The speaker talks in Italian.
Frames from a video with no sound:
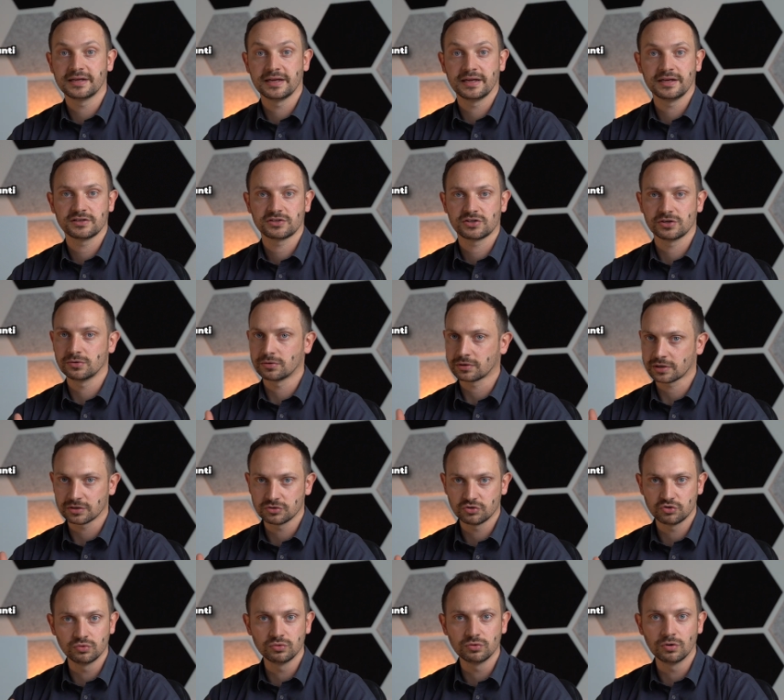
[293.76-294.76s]
che se non
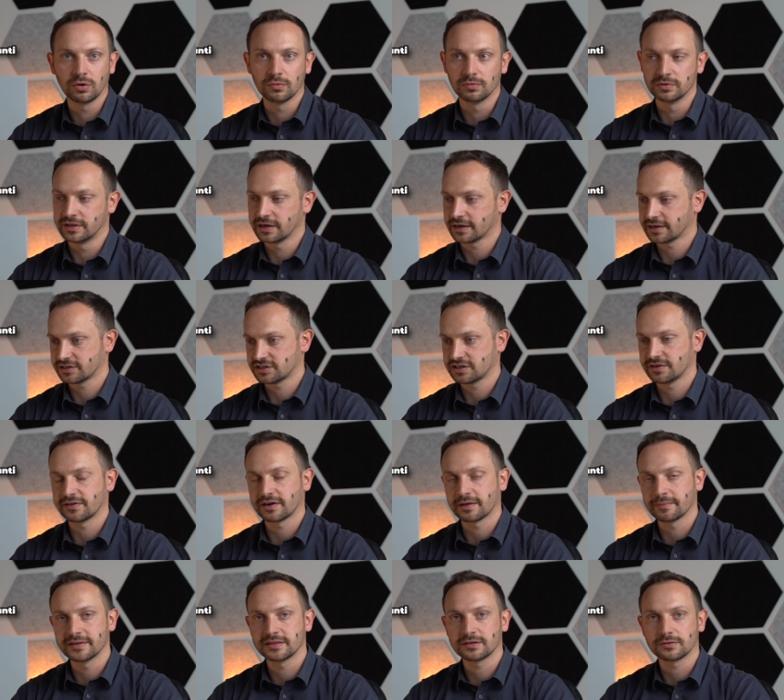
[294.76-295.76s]
raggiungo vuol dire che c'è
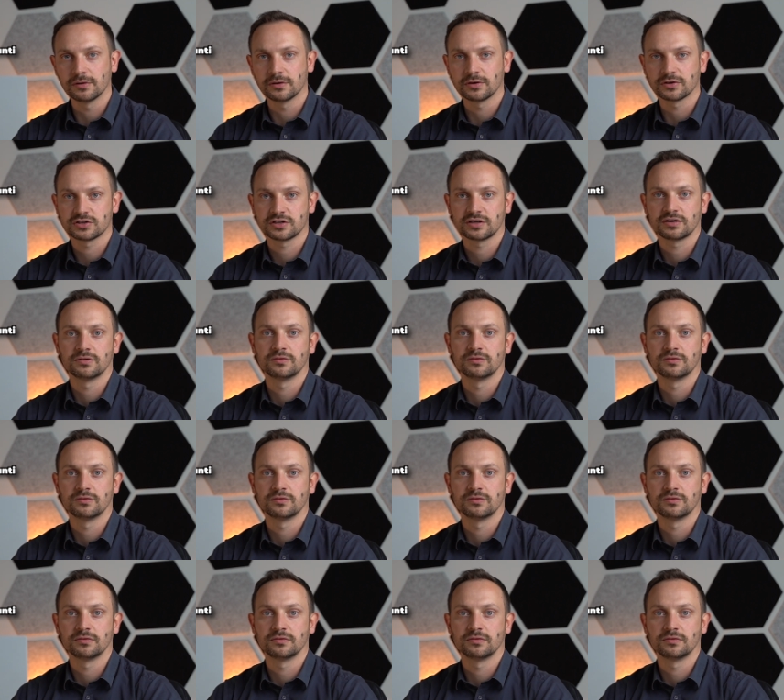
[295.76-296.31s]
veramente qualcosa che